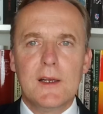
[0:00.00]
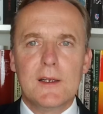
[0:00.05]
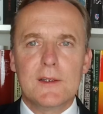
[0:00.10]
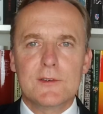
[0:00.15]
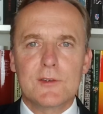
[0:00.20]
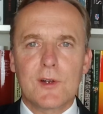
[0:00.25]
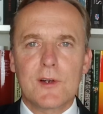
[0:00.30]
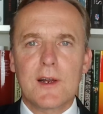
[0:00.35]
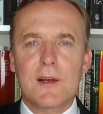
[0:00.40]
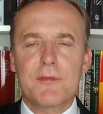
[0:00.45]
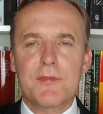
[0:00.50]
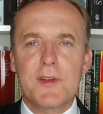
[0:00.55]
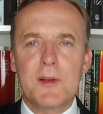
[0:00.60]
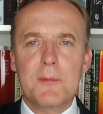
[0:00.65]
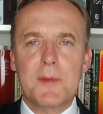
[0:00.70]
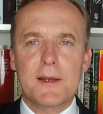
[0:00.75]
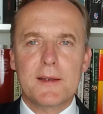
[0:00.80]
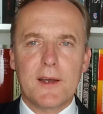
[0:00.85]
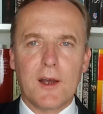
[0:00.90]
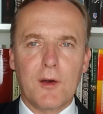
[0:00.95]
sondern
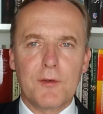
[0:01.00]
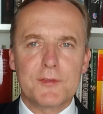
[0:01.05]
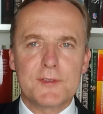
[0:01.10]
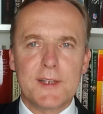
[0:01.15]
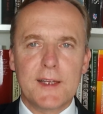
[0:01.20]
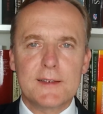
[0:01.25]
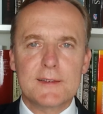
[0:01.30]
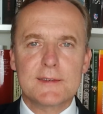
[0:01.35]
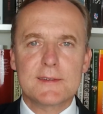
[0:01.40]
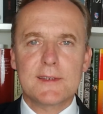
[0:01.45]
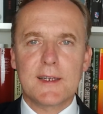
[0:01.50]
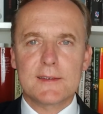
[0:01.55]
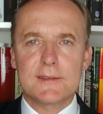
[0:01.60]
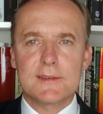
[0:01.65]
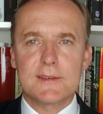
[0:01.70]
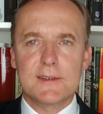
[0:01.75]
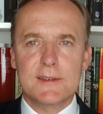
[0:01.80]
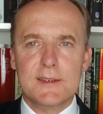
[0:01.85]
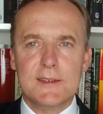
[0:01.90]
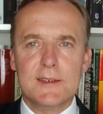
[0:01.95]
vielmehr darauf setzt, dass
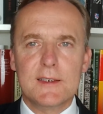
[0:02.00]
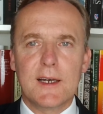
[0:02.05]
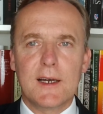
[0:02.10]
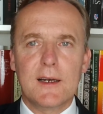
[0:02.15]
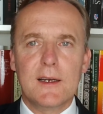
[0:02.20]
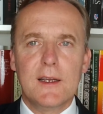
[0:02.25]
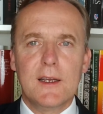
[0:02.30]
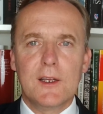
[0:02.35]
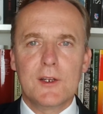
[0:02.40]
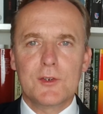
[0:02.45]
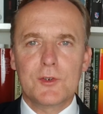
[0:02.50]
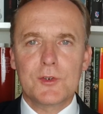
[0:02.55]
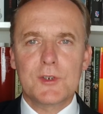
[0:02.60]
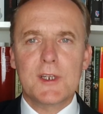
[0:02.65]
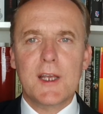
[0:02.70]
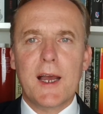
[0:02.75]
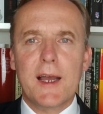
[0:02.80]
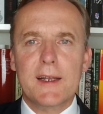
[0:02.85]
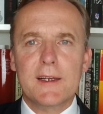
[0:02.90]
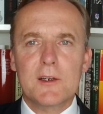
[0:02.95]
sich China durch
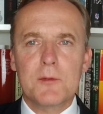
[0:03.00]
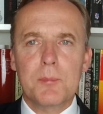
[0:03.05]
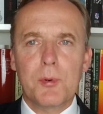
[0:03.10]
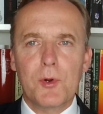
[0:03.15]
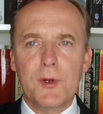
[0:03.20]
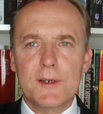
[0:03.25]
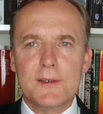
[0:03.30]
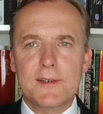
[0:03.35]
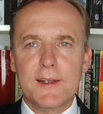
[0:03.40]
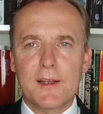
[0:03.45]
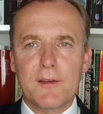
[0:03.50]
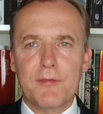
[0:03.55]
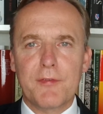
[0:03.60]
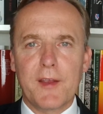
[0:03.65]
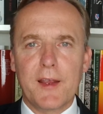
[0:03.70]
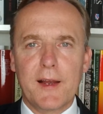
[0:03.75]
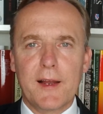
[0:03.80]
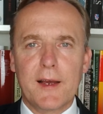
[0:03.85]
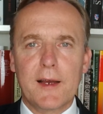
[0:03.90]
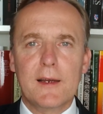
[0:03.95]
die eigenen
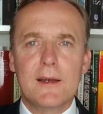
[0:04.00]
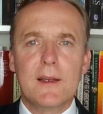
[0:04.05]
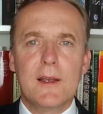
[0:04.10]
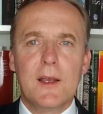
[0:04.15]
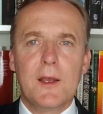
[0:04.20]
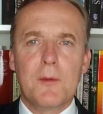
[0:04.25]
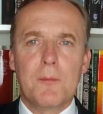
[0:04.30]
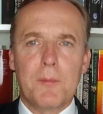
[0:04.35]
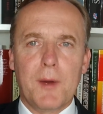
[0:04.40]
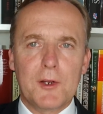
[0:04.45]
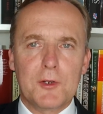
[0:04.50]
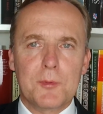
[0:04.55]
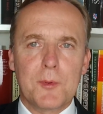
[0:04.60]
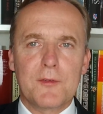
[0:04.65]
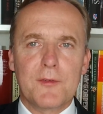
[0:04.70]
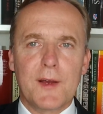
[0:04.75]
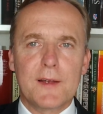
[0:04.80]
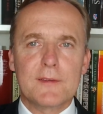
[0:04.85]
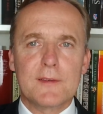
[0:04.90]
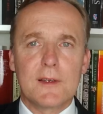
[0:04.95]
Politikfehler,
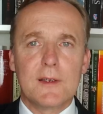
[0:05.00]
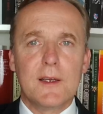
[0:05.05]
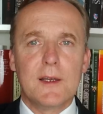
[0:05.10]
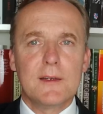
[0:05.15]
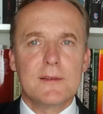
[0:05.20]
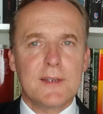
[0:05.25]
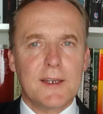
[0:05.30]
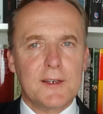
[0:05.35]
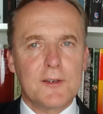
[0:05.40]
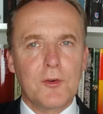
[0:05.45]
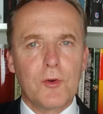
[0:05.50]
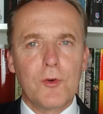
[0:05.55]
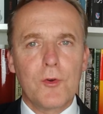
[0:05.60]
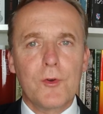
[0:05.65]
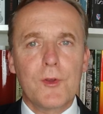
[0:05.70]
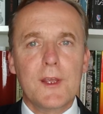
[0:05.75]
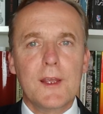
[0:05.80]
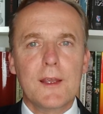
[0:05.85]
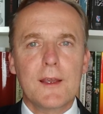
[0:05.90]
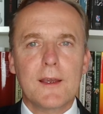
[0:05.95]
beispielsweise
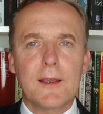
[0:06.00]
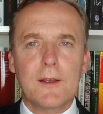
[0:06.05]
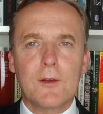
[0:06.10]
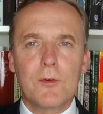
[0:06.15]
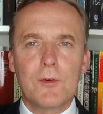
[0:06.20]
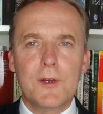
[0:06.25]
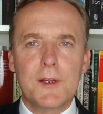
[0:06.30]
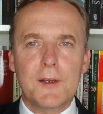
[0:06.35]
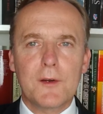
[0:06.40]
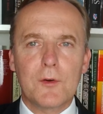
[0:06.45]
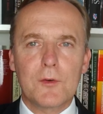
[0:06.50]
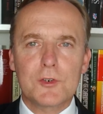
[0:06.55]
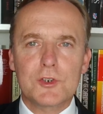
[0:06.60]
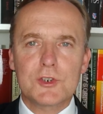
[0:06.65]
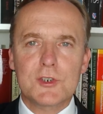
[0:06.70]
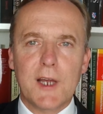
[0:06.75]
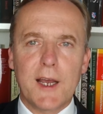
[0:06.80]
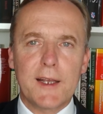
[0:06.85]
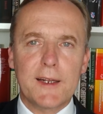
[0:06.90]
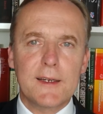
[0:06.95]
Technologieregulierung,
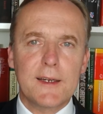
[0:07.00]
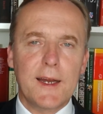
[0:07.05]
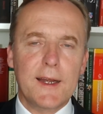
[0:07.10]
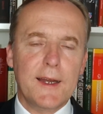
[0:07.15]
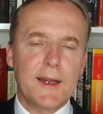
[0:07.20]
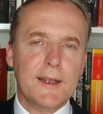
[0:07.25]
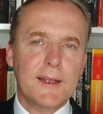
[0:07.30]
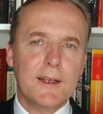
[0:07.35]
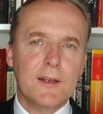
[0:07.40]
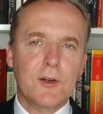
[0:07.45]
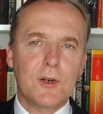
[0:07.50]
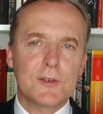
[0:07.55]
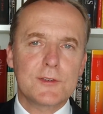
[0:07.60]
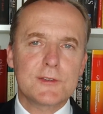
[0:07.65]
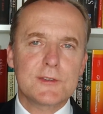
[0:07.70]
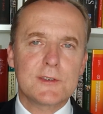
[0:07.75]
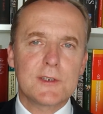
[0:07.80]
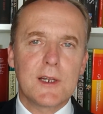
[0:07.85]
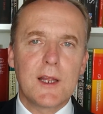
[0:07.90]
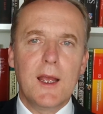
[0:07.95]
steigende
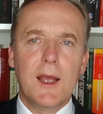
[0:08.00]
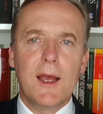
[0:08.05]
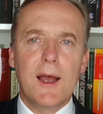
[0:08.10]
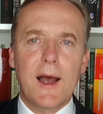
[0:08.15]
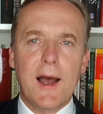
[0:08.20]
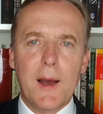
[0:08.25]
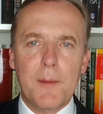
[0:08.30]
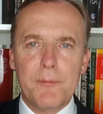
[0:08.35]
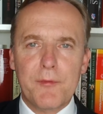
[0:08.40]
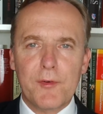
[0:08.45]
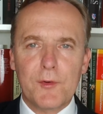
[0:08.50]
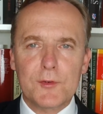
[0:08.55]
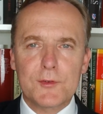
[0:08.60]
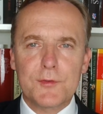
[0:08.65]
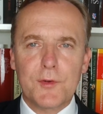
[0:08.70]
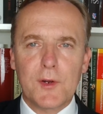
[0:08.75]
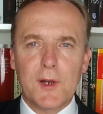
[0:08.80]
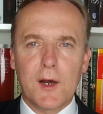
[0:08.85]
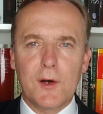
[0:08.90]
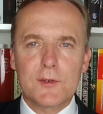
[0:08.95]
Energiekosten, Abfluss
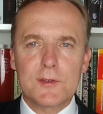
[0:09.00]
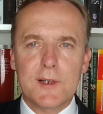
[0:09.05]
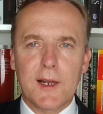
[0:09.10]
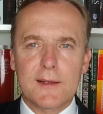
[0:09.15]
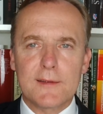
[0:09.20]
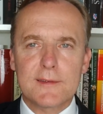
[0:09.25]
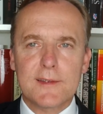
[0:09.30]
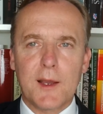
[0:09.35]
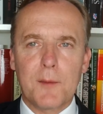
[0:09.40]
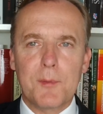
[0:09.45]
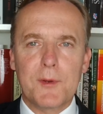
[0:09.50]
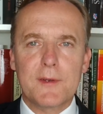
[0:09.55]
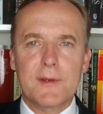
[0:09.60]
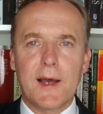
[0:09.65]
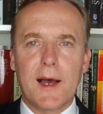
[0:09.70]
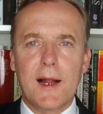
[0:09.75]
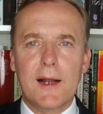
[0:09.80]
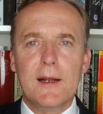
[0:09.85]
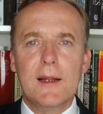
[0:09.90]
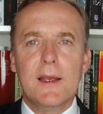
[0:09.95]
von
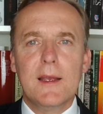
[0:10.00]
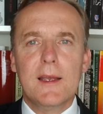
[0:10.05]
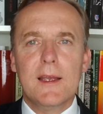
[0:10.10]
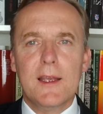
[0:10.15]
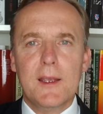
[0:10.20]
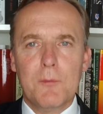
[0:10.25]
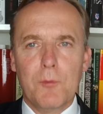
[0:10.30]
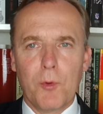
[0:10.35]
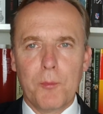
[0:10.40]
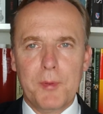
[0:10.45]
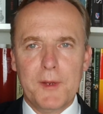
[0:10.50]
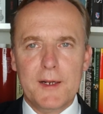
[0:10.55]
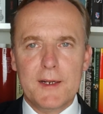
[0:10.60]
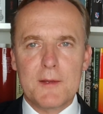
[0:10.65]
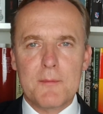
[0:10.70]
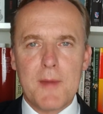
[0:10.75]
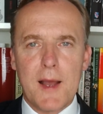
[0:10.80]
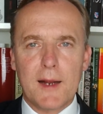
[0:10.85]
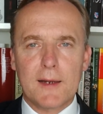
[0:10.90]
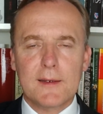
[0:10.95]
Auslandskapital,
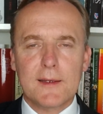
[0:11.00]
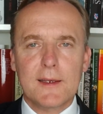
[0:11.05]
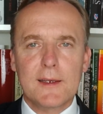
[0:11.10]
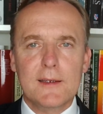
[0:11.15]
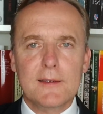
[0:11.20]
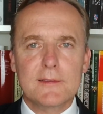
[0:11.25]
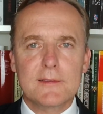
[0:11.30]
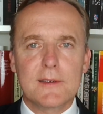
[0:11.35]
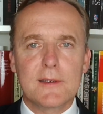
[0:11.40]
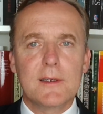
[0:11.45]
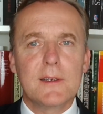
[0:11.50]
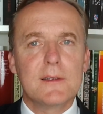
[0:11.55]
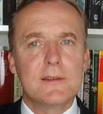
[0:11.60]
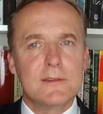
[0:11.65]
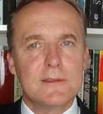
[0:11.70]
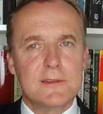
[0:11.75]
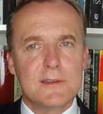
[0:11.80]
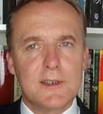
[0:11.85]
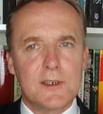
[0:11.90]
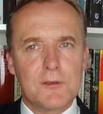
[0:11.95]
Immobilienmarktkrise,
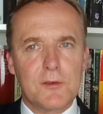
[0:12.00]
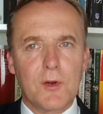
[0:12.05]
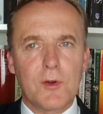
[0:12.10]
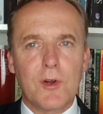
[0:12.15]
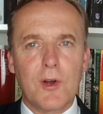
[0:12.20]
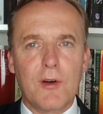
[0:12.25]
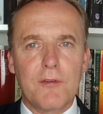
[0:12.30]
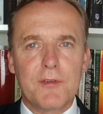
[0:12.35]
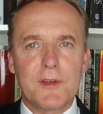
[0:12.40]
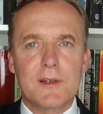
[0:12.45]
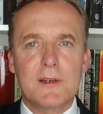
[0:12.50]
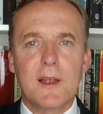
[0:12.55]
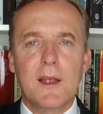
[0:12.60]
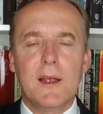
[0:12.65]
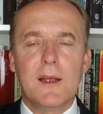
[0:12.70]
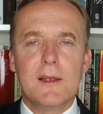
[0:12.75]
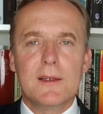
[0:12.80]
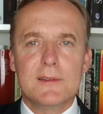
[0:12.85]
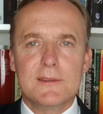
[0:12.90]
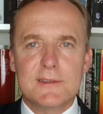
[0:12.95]
Zero-Covid,
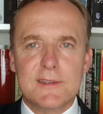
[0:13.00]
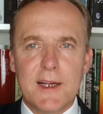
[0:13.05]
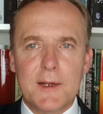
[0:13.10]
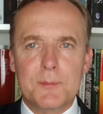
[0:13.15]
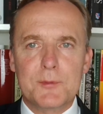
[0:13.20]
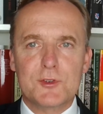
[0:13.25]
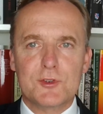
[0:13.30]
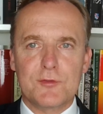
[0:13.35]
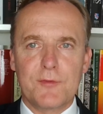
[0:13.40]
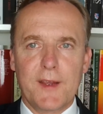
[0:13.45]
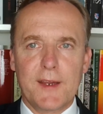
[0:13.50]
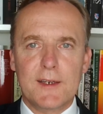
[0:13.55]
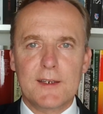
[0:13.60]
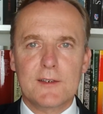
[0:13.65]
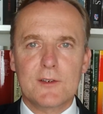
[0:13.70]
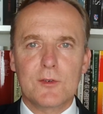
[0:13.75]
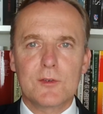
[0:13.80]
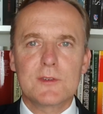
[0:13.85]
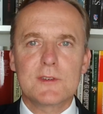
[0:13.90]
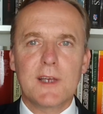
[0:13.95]
selbst
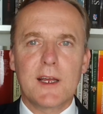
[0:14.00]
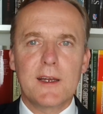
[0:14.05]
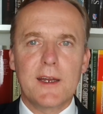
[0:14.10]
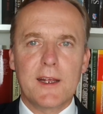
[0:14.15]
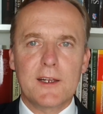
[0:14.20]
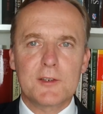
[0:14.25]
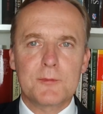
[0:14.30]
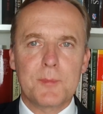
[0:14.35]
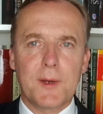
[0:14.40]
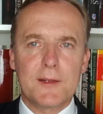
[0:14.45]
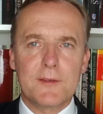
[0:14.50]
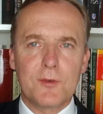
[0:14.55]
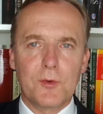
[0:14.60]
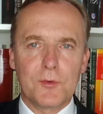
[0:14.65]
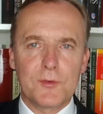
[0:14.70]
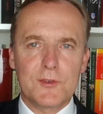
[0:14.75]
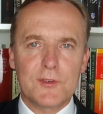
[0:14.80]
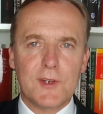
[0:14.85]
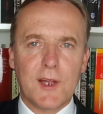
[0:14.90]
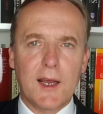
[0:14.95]
schwächt und sein
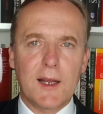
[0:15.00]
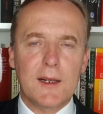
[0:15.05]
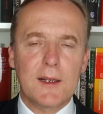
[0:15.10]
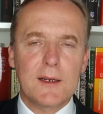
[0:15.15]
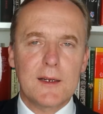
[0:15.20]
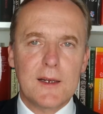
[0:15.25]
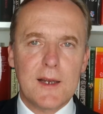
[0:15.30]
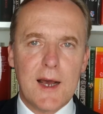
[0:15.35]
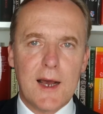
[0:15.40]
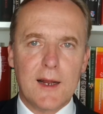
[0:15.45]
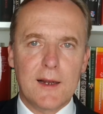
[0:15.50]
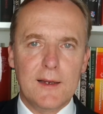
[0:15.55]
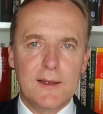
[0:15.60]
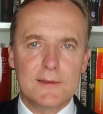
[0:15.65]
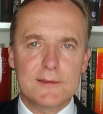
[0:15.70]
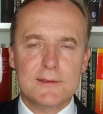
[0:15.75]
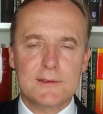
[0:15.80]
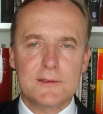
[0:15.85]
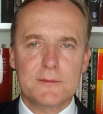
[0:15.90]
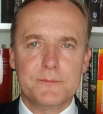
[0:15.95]
Expansionsdrang
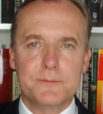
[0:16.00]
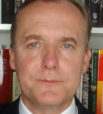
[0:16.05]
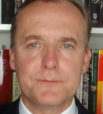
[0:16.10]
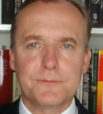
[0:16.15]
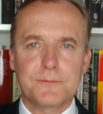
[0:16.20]
nachlässt.